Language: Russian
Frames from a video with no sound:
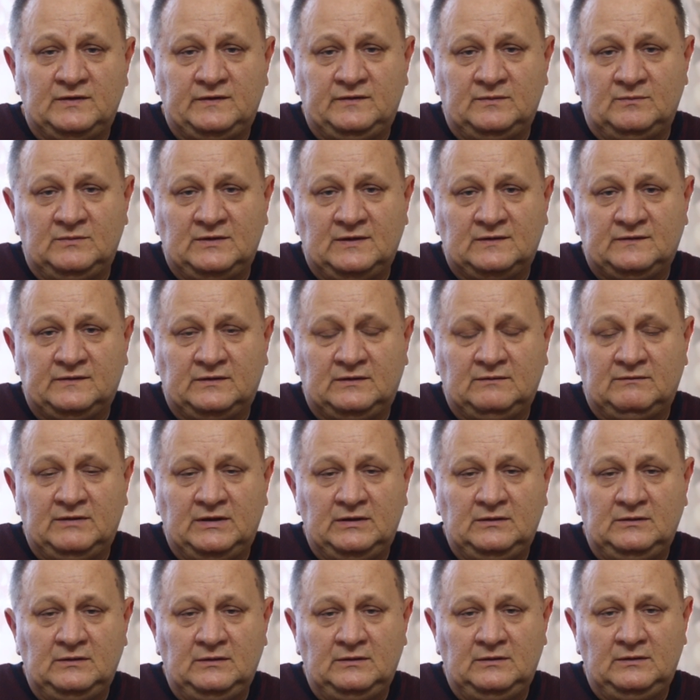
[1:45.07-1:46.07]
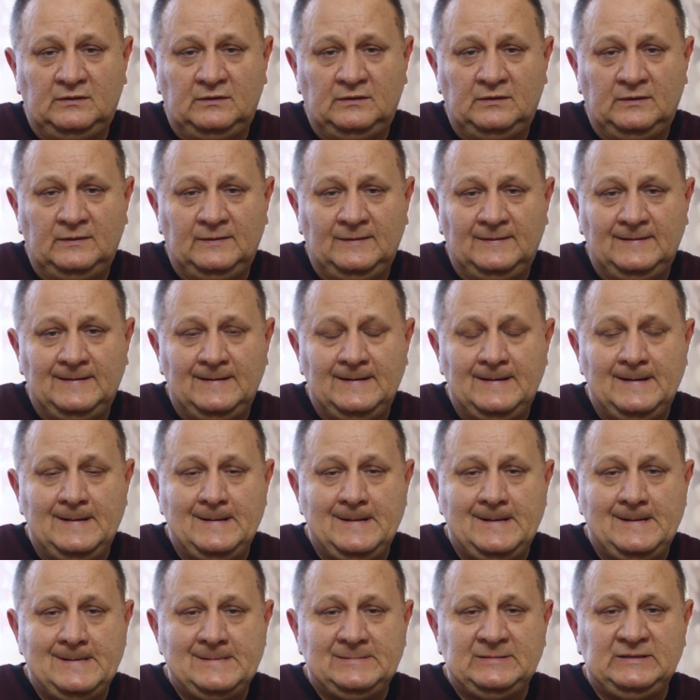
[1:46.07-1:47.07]
18
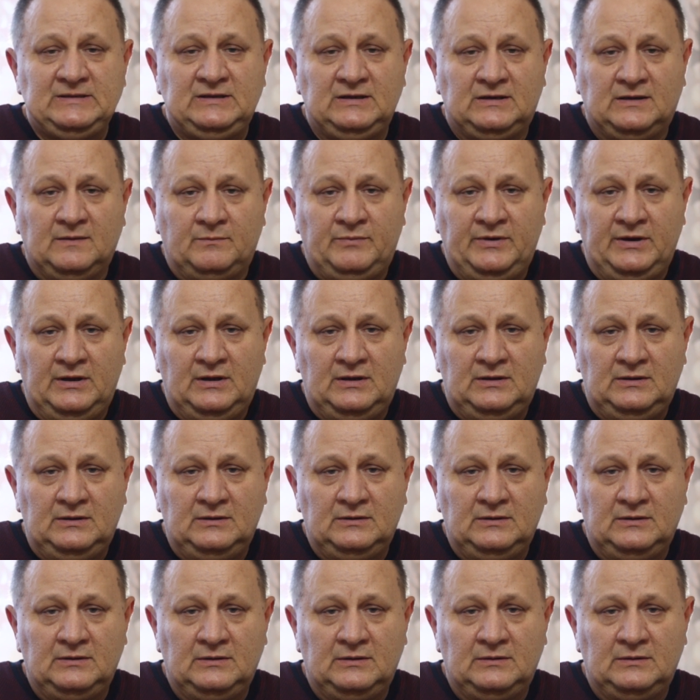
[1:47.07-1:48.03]
декабря.